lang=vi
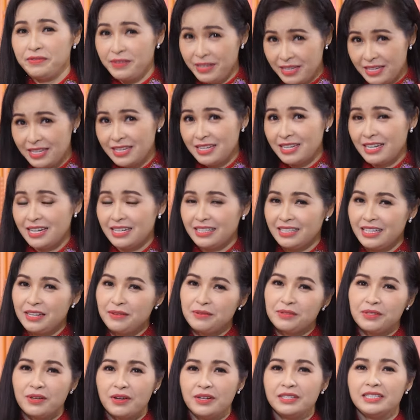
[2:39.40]
quý vị uh,
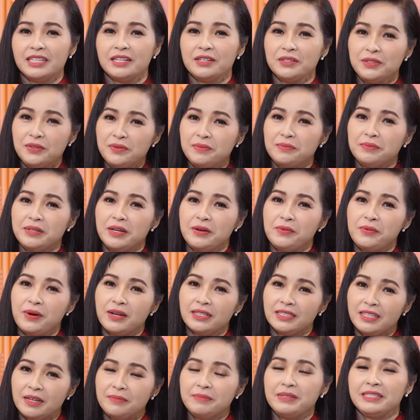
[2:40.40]
theo dõi trang nhung nếu
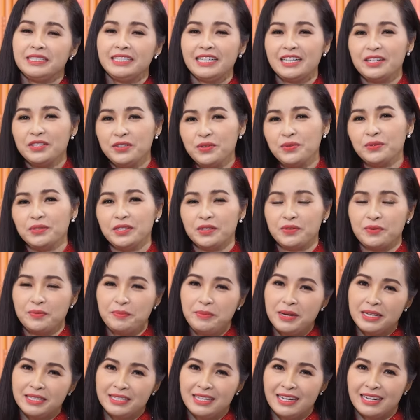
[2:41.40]
quan tâm đến trang nhung thì
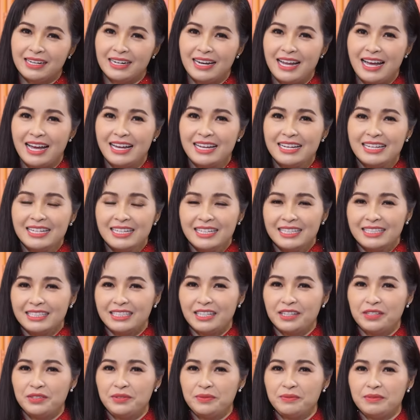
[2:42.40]
cũng biết rằng là
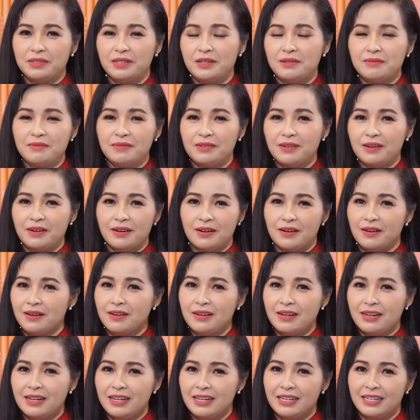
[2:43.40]
trang nhung không
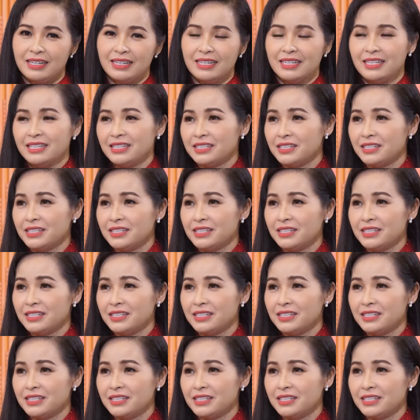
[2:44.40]
có uh,